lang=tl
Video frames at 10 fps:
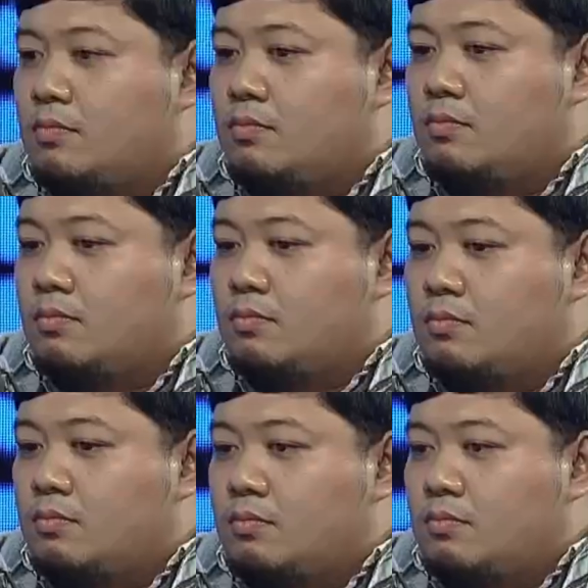ang
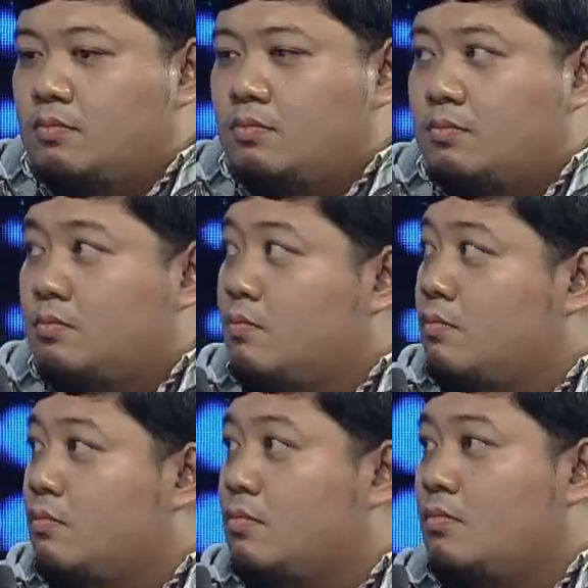pangalan mo sa TV.
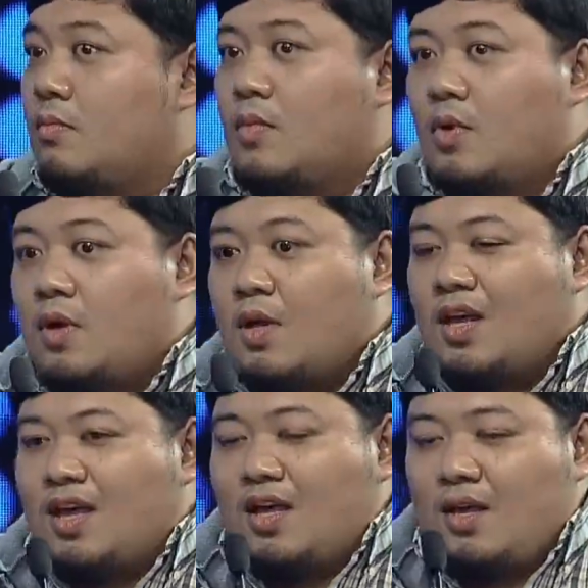
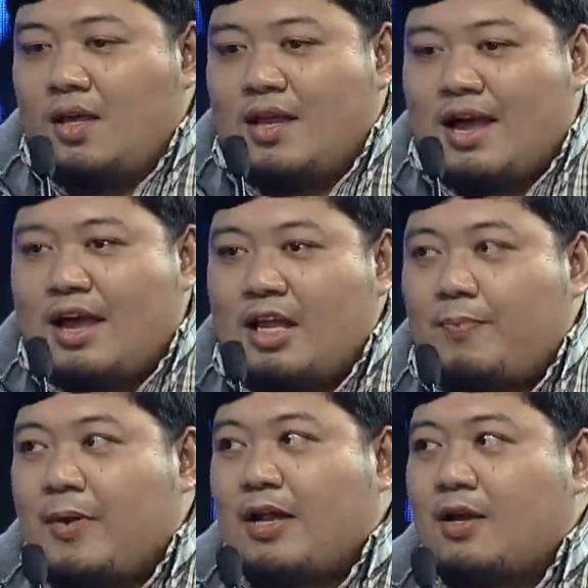Hinahanap
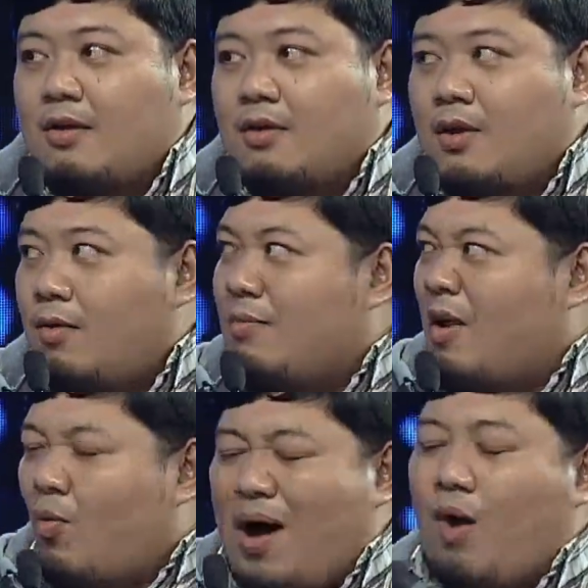ka ng
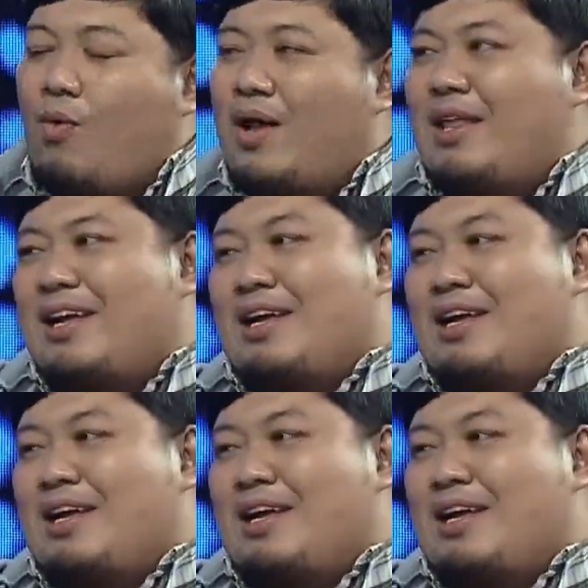mawala.